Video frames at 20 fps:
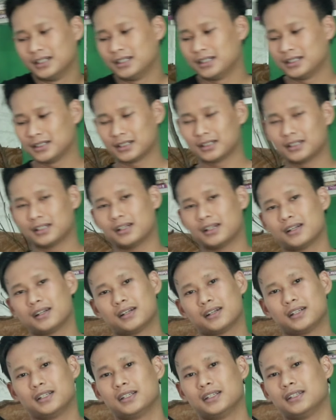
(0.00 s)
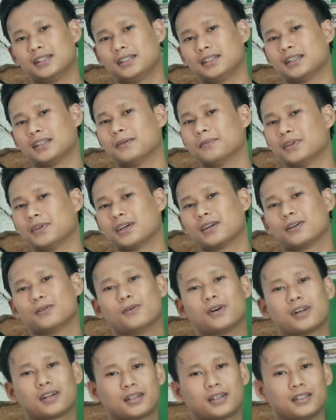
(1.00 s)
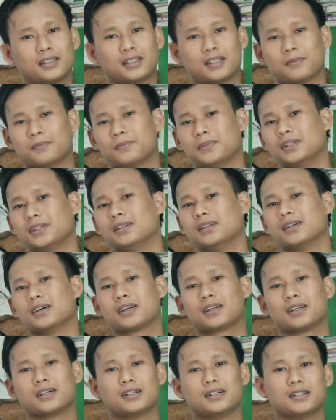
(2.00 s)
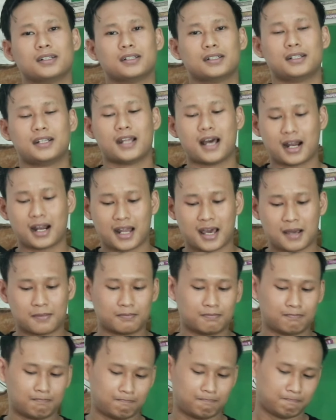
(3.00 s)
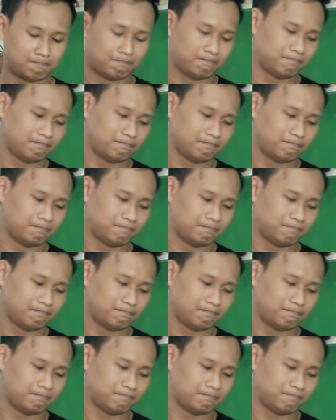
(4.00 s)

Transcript: setelah dari tampilan luar kita pindah ke dalam